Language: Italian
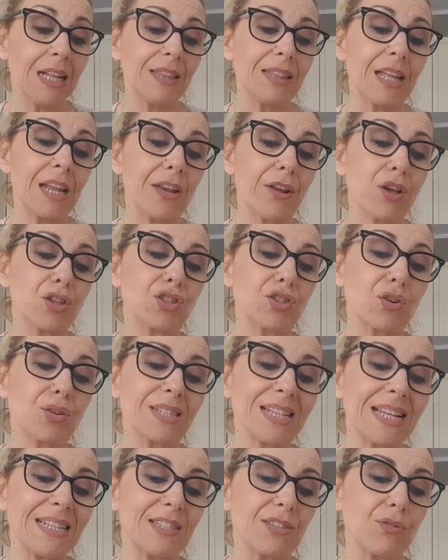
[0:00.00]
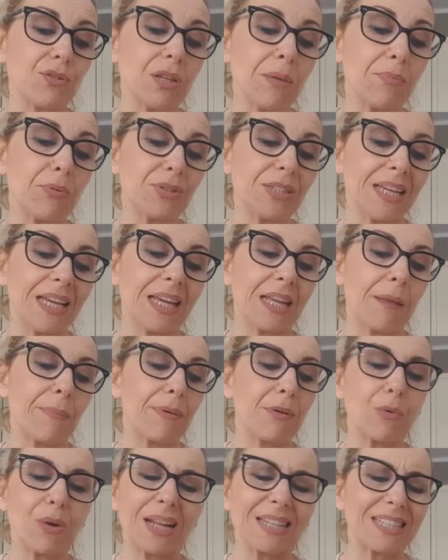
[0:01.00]
nel nostro senso di potere
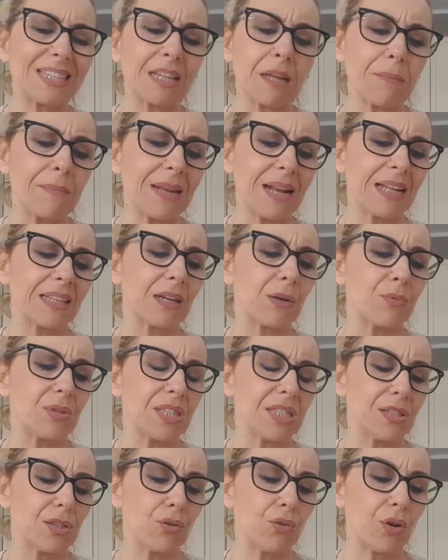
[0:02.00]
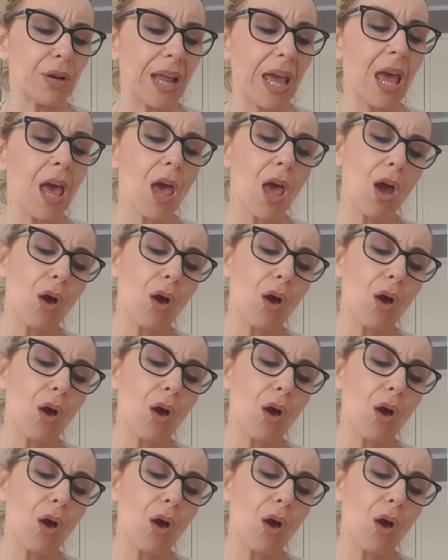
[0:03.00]
per una determinata questione